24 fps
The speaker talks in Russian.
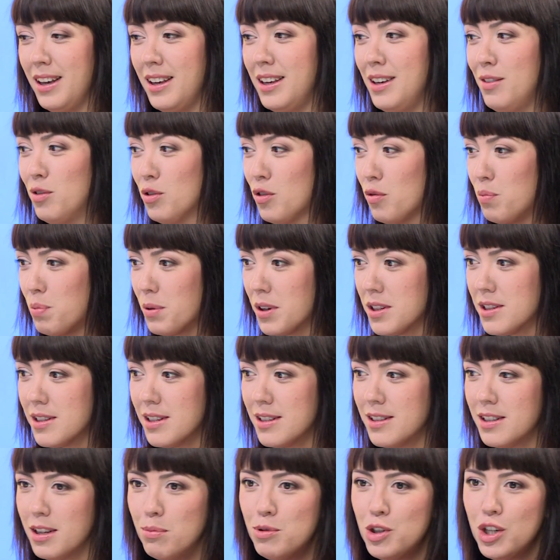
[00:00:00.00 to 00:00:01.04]
И вот в
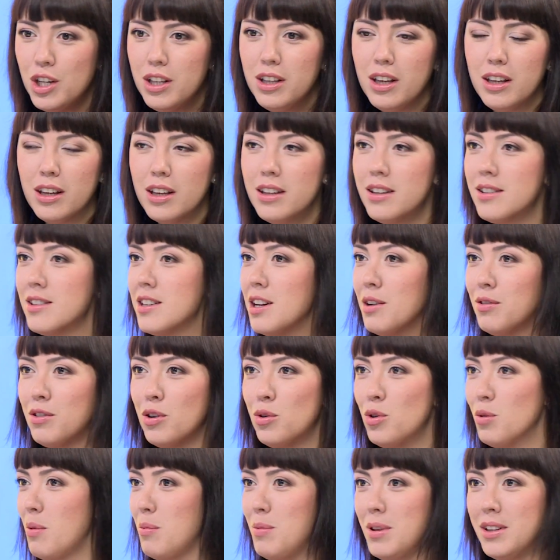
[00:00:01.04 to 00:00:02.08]
процессе общения, я не знаю, в
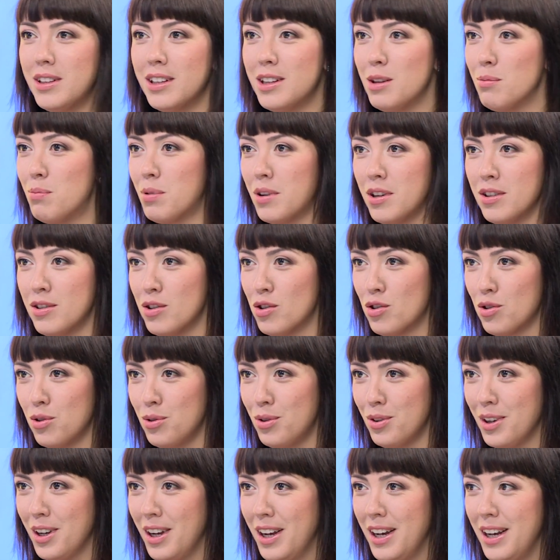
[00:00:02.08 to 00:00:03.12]
какой момент это
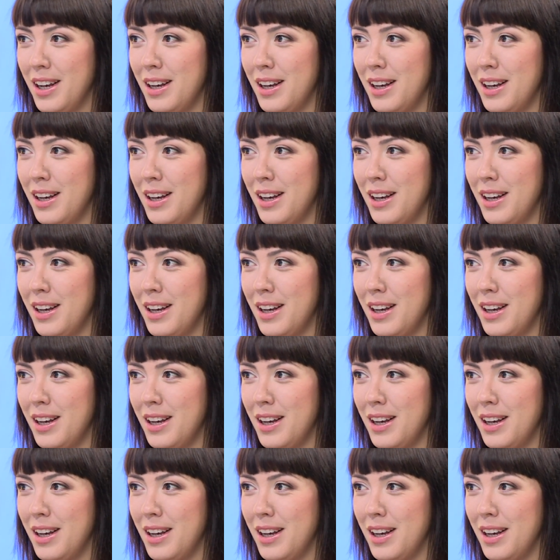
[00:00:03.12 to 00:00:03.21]
произошло,